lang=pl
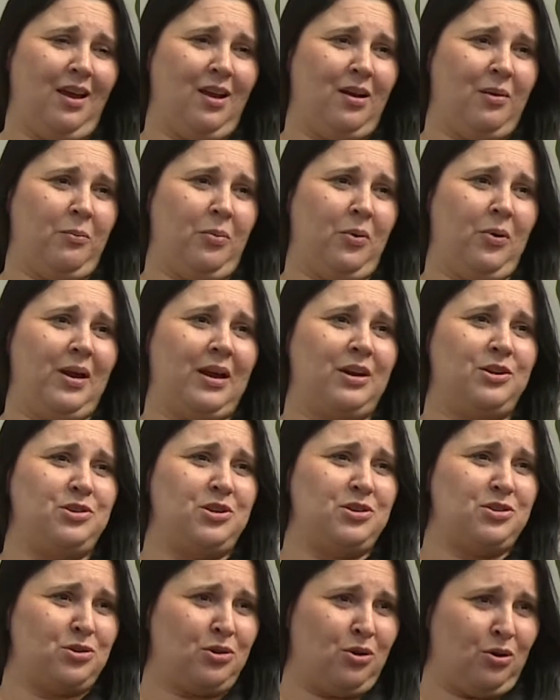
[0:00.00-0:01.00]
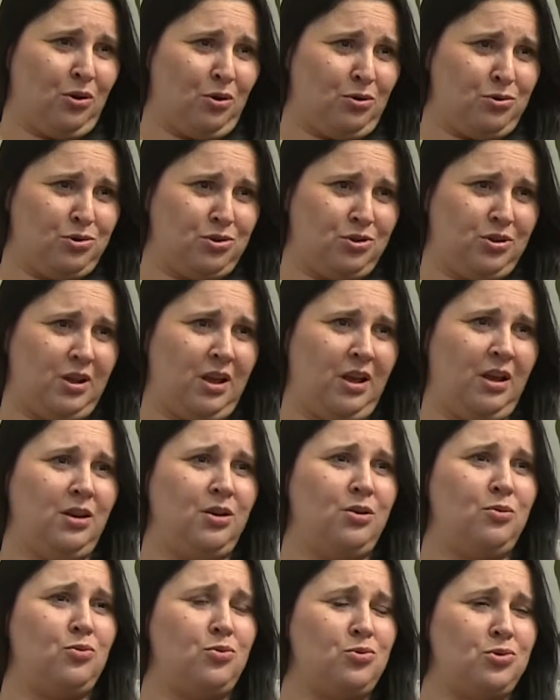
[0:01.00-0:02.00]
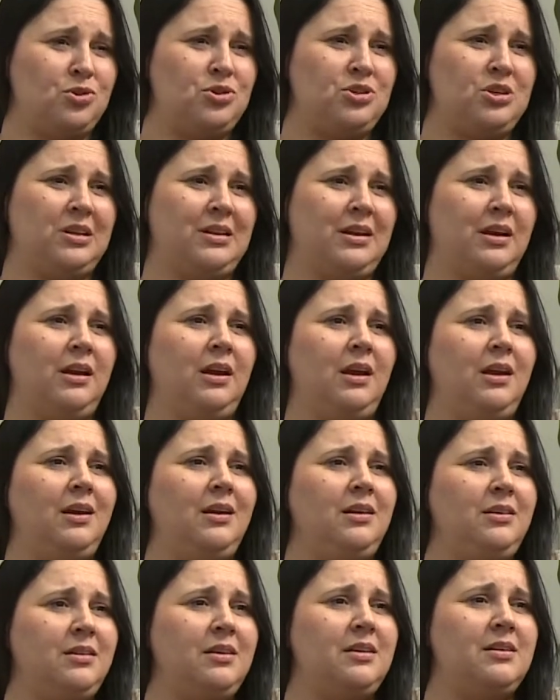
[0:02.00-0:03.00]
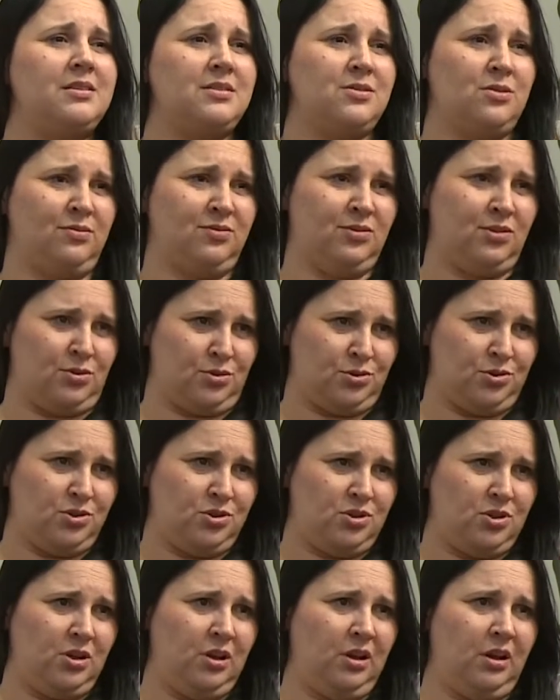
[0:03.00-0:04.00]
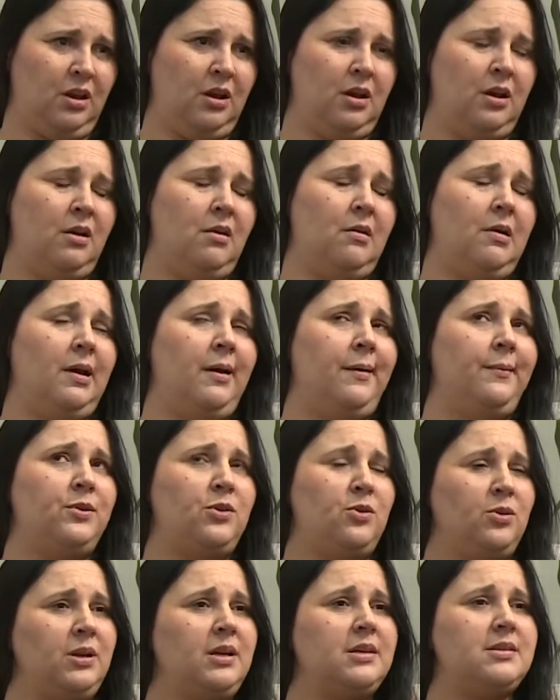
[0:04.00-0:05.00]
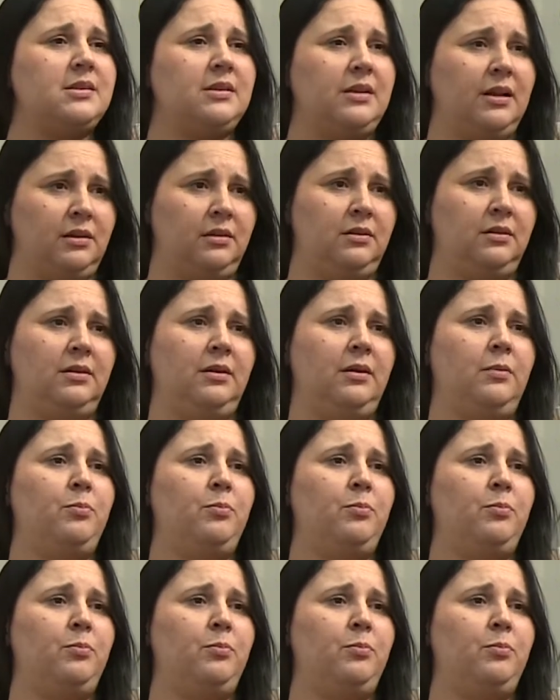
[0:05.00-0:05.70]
bo jak dziecko rośnie i uczy się takiej interesowności, to niestety